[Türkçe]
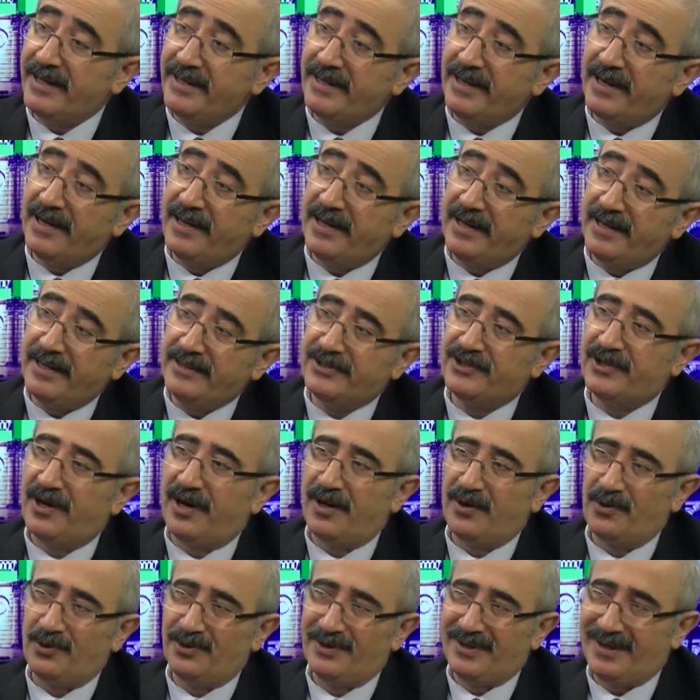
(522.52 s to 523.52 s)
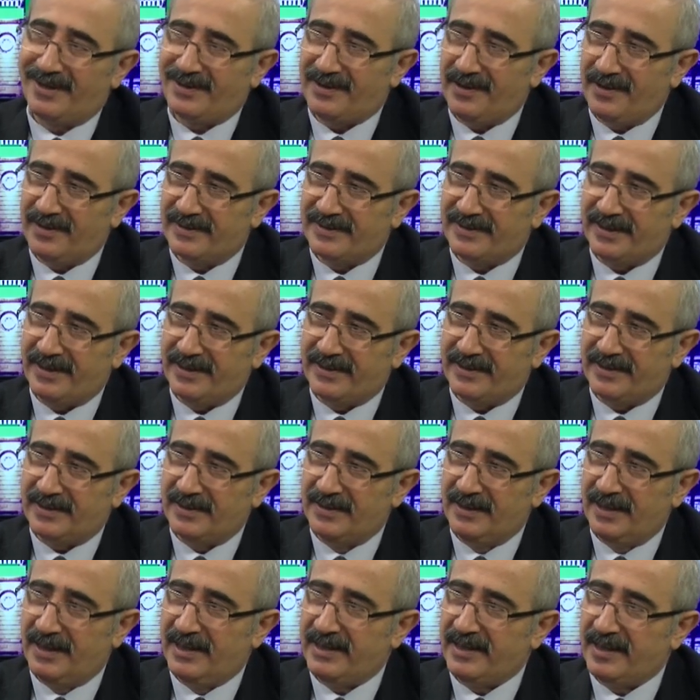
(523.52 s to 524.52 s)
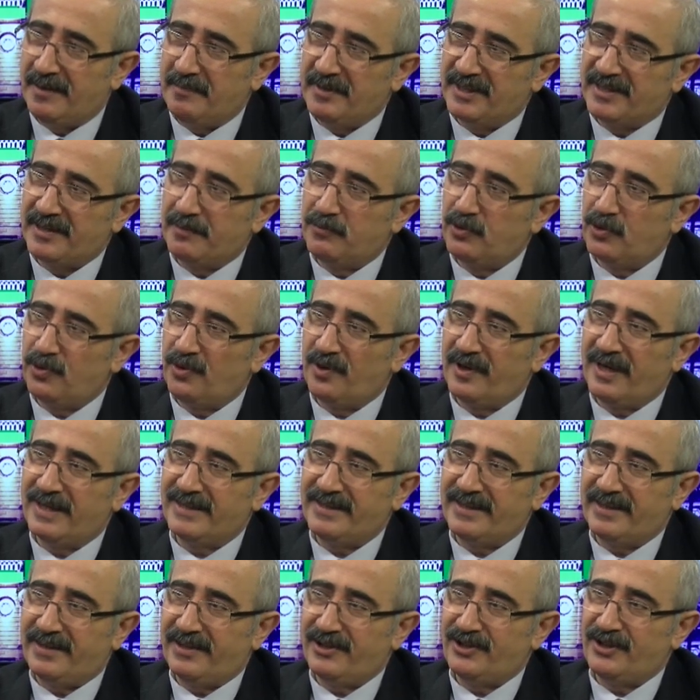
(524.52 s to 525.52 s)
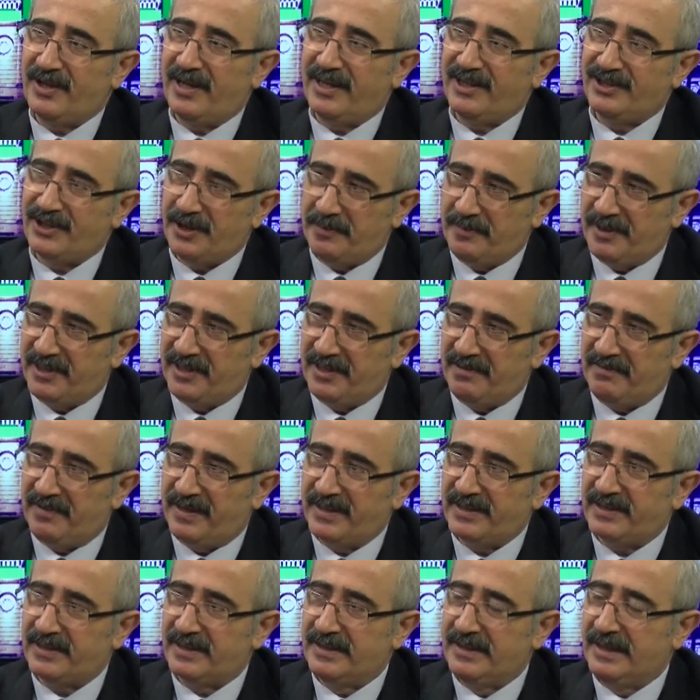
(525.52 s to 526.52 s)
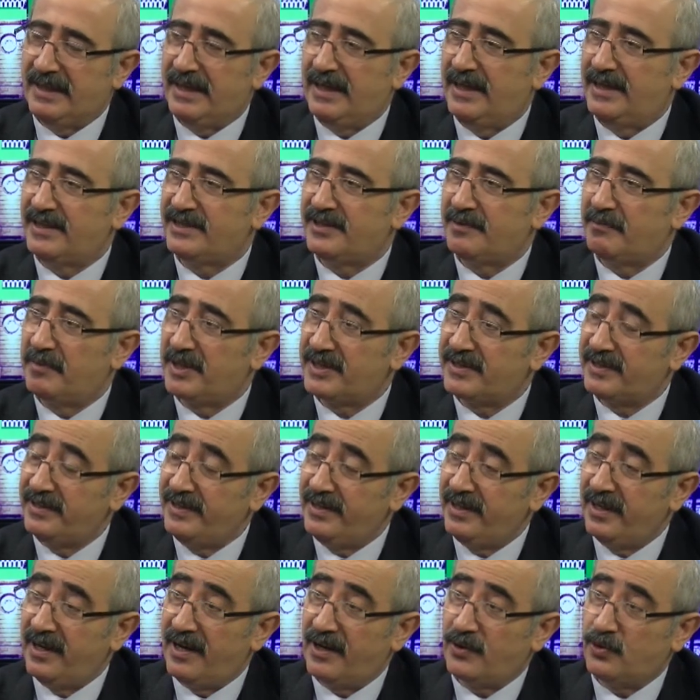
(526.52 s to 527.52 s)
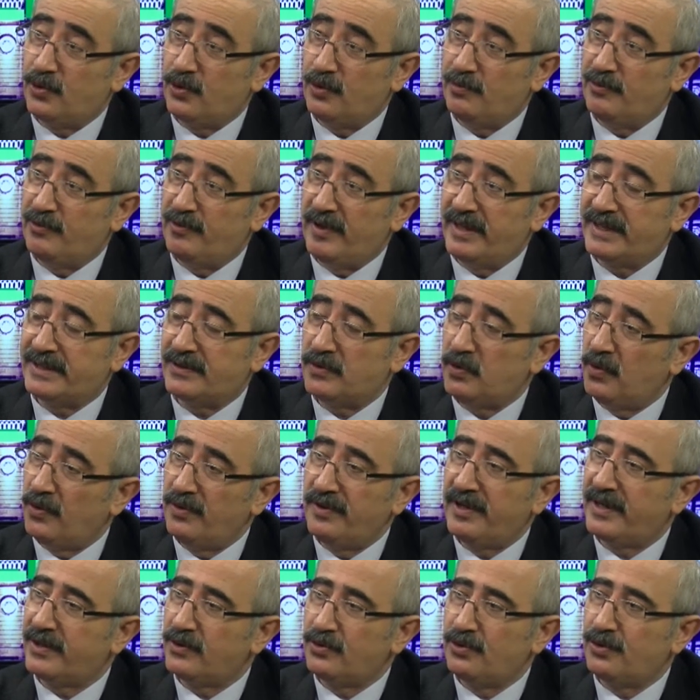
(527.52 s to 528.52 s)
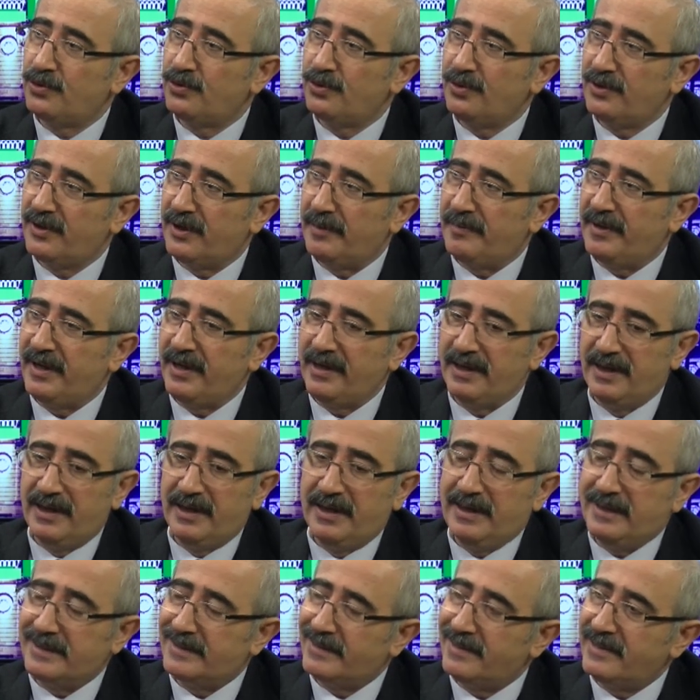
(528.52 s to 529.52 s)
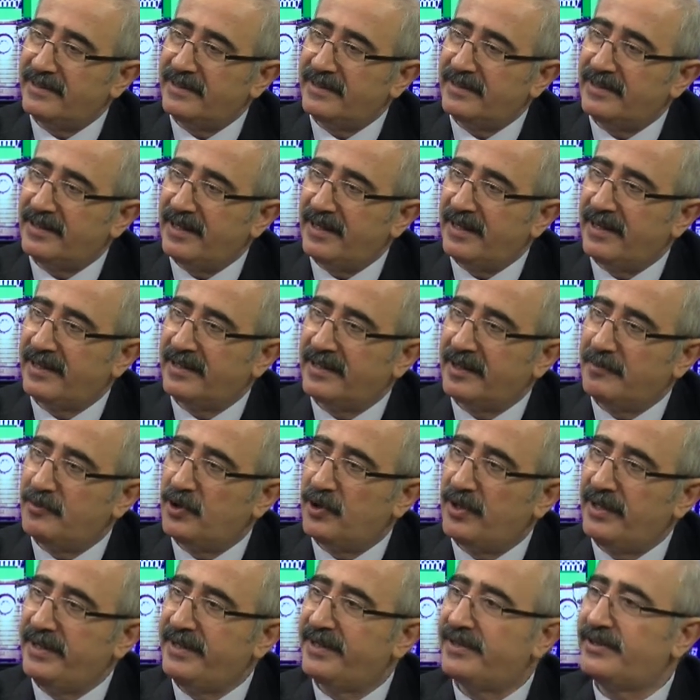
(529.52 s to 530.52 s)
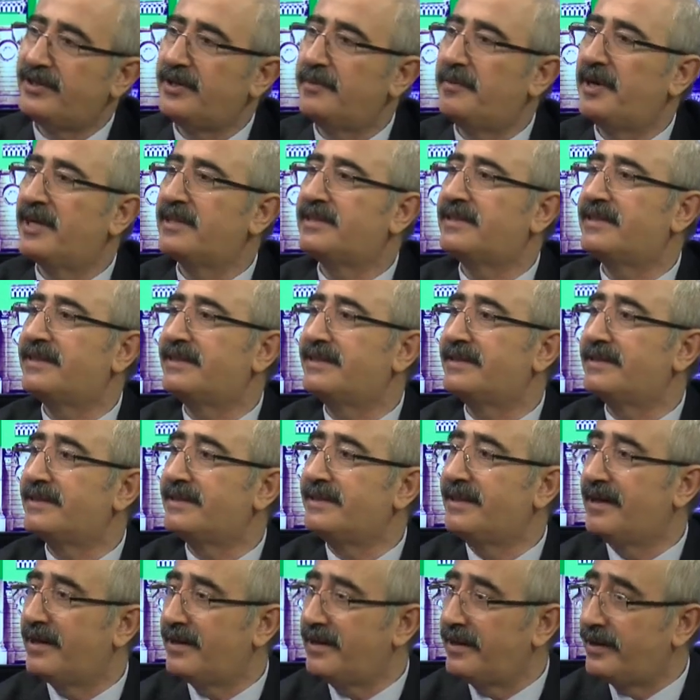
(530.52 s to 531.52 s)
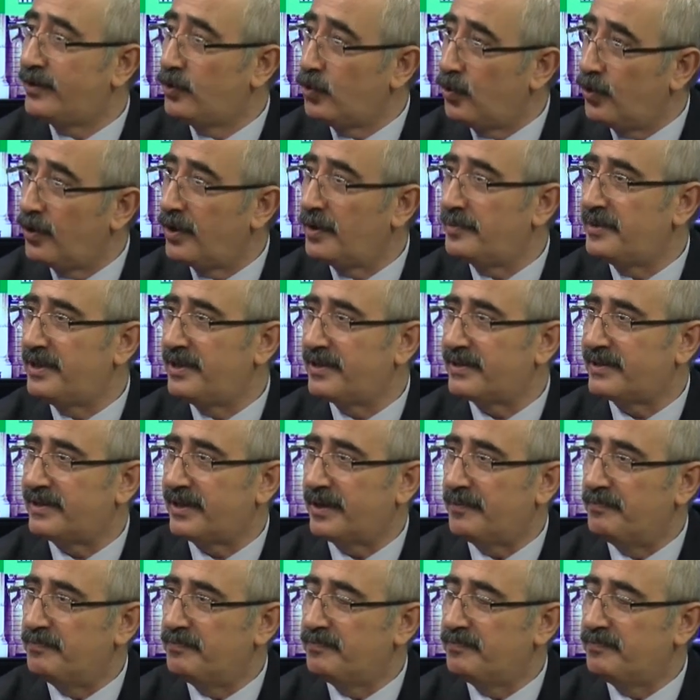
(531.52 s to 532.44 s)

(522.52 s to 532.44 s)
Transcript: yerleri Cağaloğlu'nda kalsaydı. E, evet. Mesela bugün gazeteciler cemiyeti var. İşte basın ilan kurumu var. Onlar durduğu gibi gazetelerinde böyle irtibat yerleri olabilirdi.